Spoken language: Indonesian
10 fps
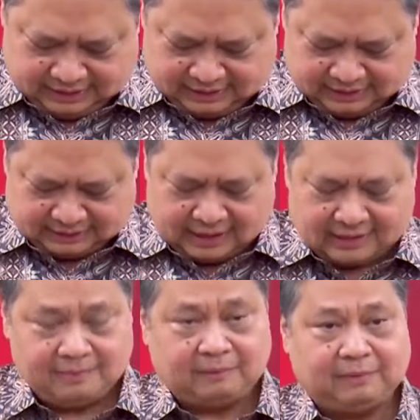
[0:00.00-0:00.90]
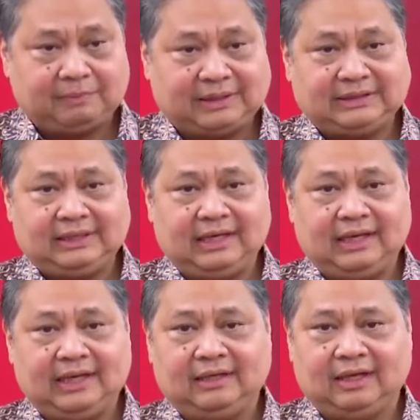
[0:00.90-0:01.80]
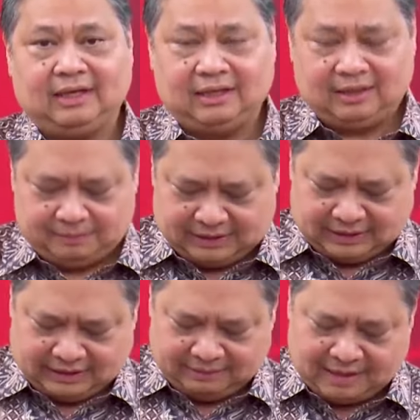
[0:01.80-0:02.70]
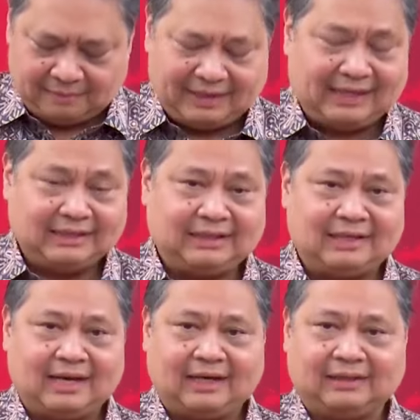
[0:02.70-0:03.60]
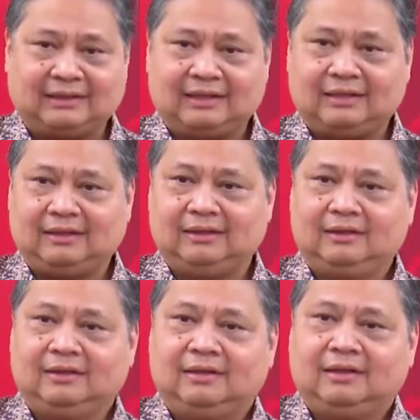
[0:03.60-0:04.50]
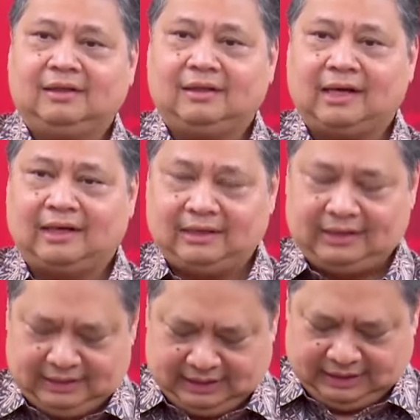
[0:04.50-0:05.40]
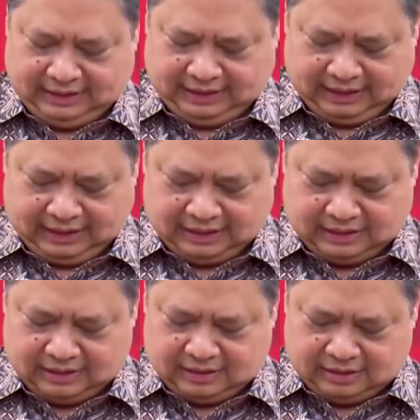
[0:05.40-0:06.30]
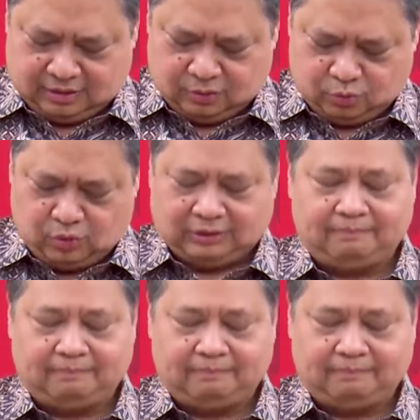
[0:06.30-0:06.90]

Eh, tadi Bapak Presiden uh, menerima Managing Director dari uh, World